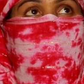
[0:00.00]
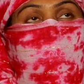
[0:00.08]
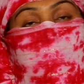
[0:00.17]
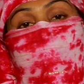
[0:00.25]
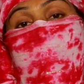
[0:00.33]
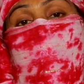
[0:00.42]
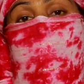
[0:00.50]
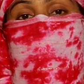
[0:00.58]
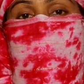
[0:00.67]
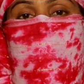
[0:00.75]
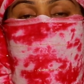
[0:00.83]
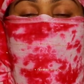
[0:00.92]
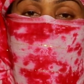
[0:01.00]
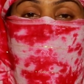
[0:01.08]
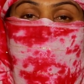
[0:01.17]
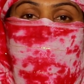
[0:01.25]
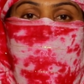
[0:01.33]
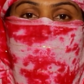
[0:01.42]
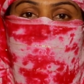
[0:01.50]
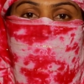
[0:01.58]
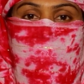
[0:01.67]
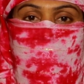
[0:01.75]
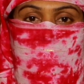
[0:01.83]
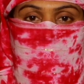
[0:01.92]
আরেক হাত ধরে চলে আইতে পারতো
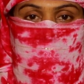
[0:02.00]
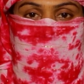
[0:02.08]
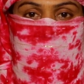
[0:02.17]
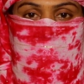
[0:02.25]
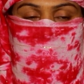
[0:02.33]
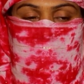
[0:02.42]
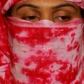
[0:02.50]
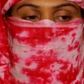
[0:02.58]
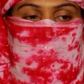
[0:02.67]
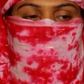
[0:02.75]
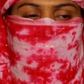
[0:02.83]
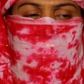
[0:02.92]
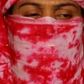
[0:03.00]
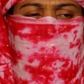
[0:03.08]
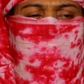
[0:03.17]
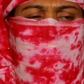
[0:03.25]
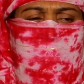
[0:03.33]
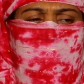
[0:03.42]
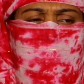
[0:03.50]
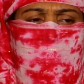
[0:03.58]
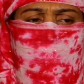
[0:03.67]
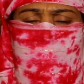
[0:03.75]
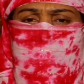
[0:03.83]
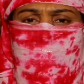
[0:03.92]
তো দেশ গ্রামের
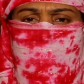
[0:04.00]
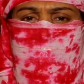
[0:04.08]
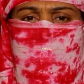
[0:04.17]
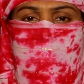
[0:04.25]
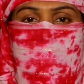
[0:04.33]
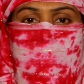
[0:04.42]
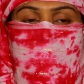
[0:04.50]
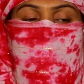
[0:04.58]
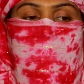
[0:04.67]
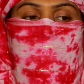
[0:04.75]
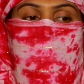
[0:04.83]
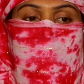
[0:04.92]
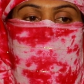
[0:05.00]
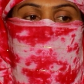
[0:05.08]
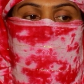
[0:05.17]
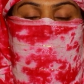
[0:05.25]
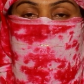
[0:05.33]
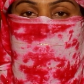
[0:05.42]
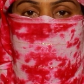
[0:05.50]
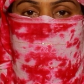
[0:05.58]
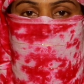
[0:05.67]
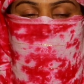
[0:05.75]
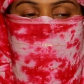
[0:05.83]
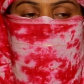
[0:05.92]
কিছু মানুষ আছে দেখবেন কি মানে আপনি
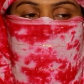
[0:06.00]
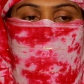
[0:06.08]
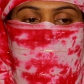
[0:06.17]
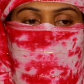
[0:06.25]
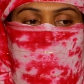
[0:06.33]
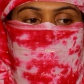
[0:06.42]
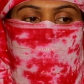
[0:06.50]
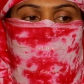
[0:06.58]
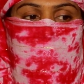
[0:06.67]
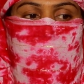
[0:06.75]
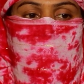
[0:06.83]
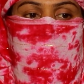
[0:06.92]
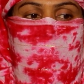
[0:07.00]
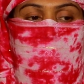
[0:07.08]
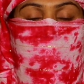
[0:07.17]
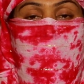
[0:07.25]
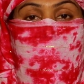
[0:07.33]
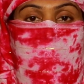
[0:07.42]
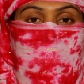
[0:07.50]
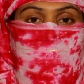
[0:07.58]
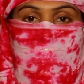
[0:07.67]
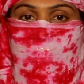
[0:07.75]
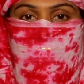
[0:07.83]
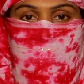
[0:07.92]
ভালো আছেন না যাই কেউ এমনভাবে একটা
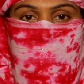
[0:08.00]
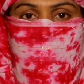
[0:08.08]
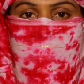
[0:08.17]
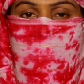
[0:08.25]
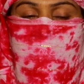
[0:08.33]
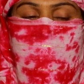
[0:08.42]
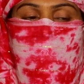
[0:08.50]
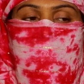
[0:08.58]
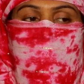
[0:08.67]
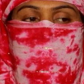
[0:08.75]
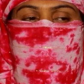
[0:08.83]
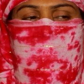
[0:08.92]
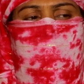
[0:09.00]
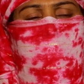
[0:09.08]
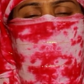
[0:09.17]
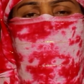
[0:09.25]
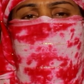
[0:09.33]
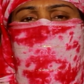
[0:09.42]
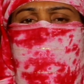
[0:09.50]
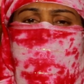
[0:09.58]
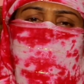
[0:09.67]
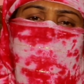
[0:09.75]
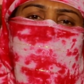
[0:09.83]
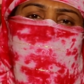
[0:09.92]
খুসা মেরা দিব যাতে আপনি মানে
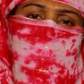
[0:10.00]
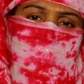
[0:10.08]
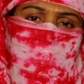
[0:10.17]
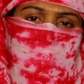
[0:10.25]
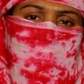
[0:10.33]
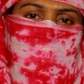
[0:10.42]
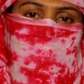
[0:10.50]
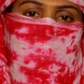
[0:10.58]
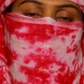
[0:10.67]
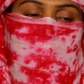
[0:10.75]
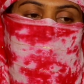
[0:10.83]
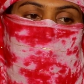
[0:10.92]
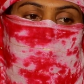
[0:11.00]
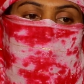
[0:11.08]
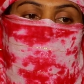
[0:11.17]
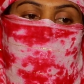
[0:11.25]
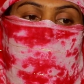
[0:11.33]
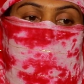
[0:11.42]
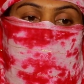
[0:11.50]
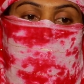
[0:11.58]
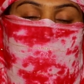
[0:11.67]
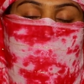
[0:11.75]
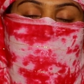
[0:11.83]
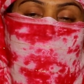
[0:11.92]
এ হয়ে যান গা তো আমার
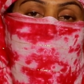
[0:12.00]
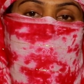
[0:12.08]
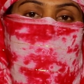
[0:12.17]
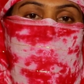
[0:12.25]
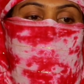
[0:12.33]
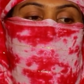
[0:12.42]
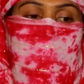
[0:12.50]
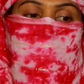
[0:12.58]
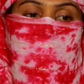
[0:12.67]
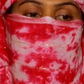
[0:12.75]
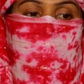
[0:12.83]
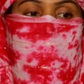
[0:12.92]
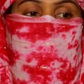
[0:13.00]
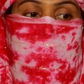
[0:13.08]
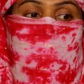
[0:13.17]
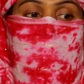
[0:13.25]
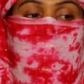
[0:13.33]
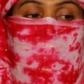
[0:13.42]
শাশুড়ি বসে রয়েছে আইসে বলতেছে